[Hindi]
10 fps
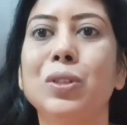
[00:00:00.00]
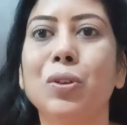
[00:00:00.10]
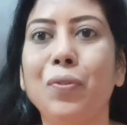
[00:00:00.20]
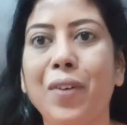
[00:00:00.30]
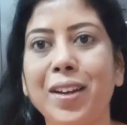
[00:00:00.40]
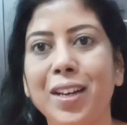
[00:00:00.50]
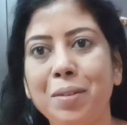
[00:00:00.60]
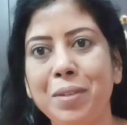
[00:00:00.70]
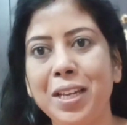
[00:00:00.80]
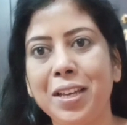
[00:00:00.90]
तो
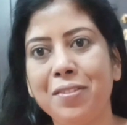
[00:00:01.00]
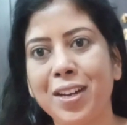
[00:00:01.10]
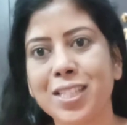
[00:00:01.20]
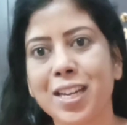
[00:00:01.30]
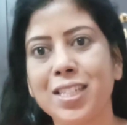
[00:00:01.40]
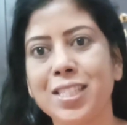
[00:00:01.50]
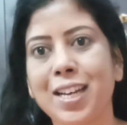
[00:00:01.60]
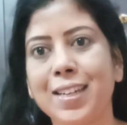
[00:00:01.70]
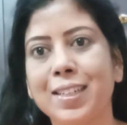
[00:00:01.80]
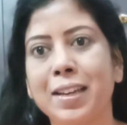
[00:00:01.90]
फाइनली मैंने ये वाली साड़ी
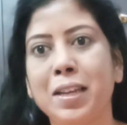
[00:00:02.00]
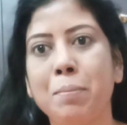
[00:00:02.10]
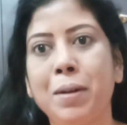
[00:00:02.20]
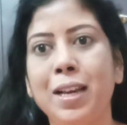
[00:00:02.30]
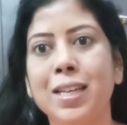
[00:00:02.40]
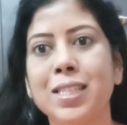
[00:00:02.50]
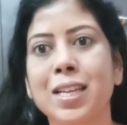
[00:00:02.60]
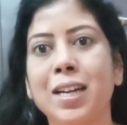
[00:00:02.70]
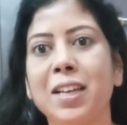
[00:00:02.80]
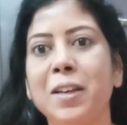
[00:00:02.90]
सिलेक्ट करी है पीले की
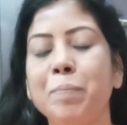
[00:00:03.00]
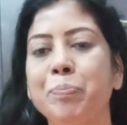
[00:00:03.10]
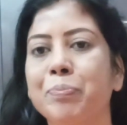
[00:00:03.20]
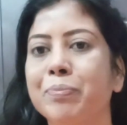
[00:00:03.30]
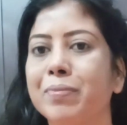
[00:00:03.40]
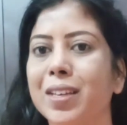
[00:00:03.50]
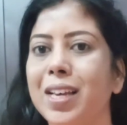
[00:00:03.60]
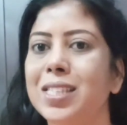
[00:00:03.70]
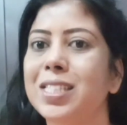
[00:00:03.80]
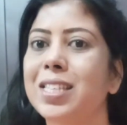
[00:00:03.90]
साड़ी है
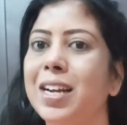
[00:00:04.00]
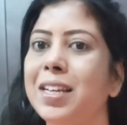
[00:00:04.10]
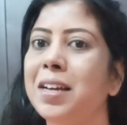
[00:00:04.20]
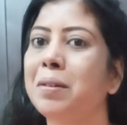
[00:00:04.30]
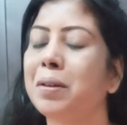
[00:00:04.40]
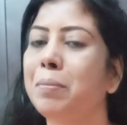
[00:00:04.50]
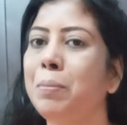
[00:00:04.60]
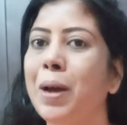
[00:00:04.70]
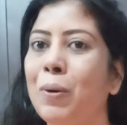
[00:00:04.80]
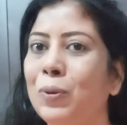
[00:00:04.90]
ऐसी साड़ियाँ
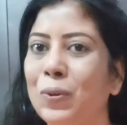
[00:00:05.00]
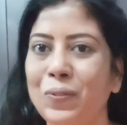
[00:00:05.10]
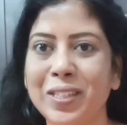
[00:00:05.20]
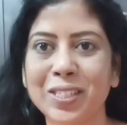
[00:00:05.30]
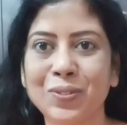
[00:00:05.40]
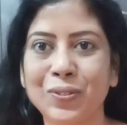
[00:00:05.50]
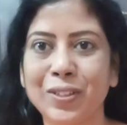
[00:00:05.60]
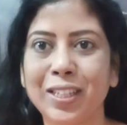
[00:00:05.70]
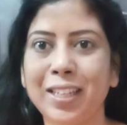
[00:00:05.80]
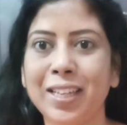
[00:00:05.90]
कभी भी आउट ऑफ फैशन
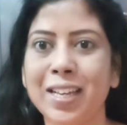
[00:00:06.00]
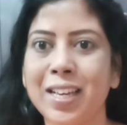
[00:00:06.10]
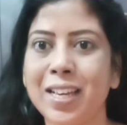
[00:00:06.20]
होती नहीं है